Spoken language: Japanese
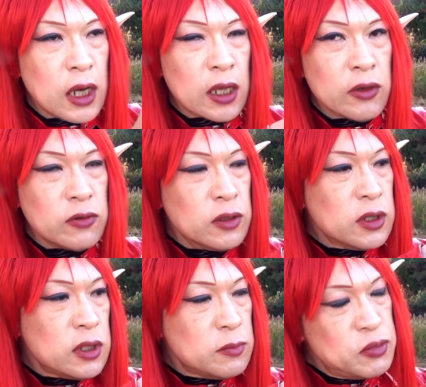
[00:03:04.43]
開けよ
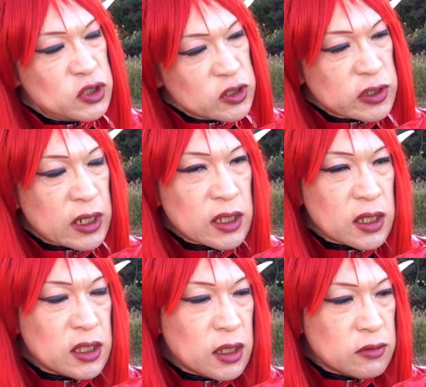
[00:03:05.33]
うぶしゃっていかな
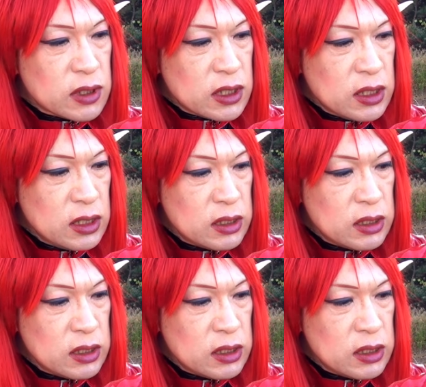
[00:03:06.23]
きゃいいんだけどな